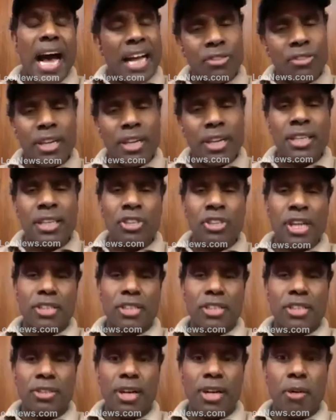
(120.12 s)
అందరికీ
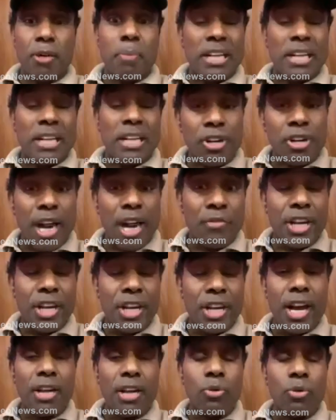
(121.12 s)
చేస్తున్నాను పాస్టర్ రవి
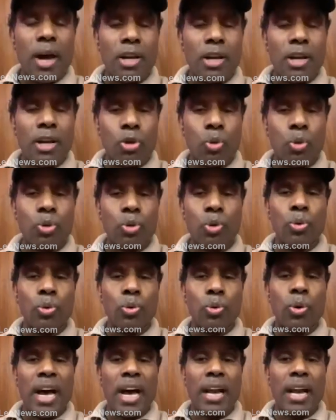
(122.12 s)
గారు వాళ్ళ
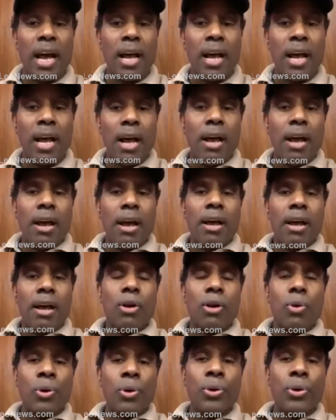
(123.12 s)
కూతురు వాళ్ళ
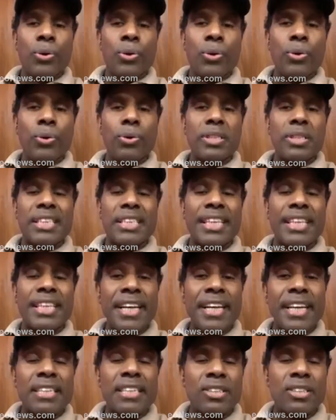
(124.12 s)
కొడుకు
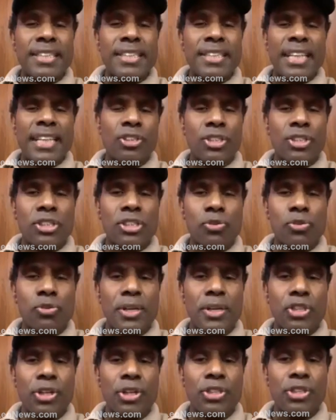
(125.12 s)
సీరియస్ డెత్
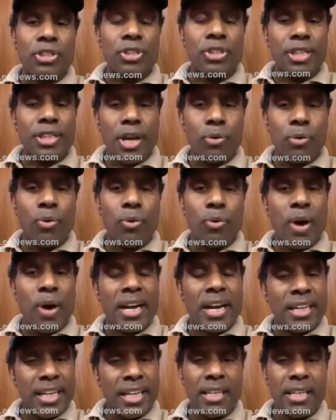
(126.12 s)
సిచ్యువేషన్ నుంచి దేవుడు
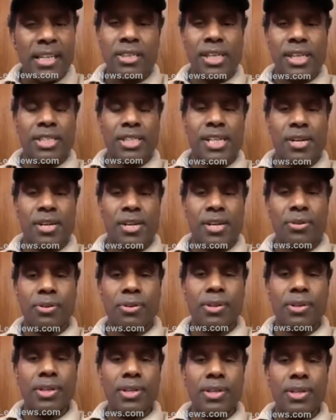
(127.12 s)
వారిని హీల్ చేశాడు
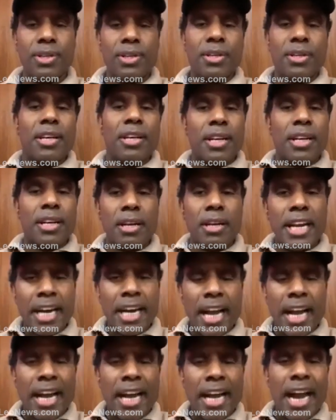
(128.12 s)

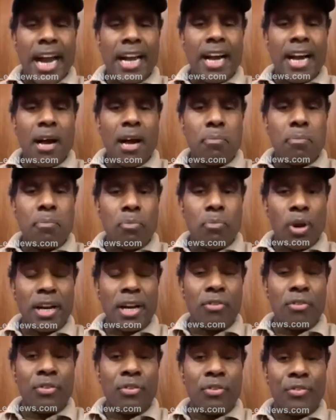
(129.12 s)
నిన్న కాక
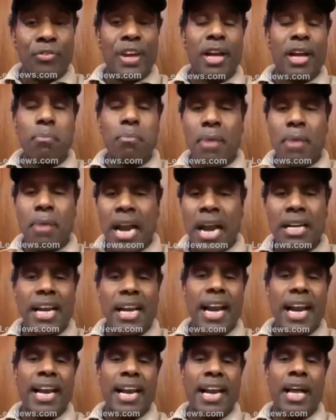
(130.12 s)
మొన్న వివేక్
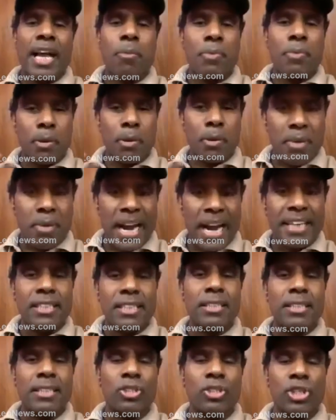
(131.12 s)
మాట్లాడలేకపోయాడు మా
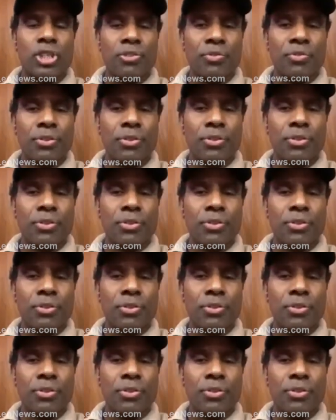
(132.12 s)
ఐటీ చీఫ్